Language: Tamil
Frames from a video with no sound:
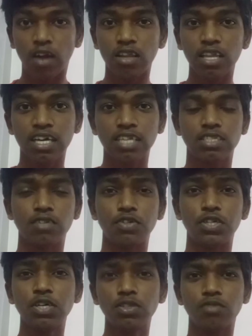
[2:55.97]
அவ்வளோதான் கைஸ் இந்த
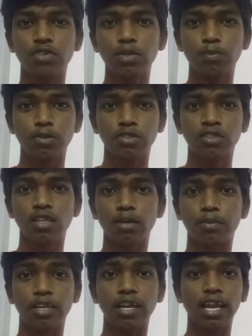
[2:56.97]
வீடியோ இந்த வீடியோ
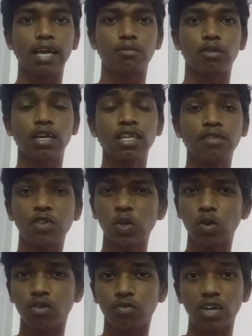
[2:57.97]
பிடிச்சிருந்தது அப்படின்னா லைக் பண்ணுங்கள் இந்த
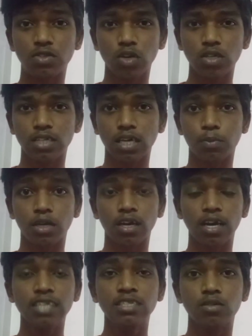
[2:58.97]
வீடியோ உங்கள் ஃப்ரெண்ட்ஸோட ஷேர்
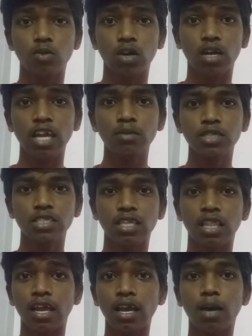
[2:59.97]
பண்ணுங்கள் கைஸ் உங்கள் கேள்வி மட்டும்
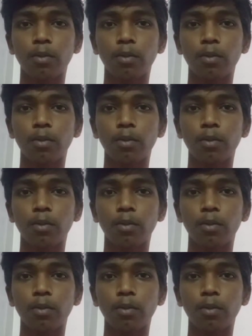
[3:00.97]
சந்தைங்களா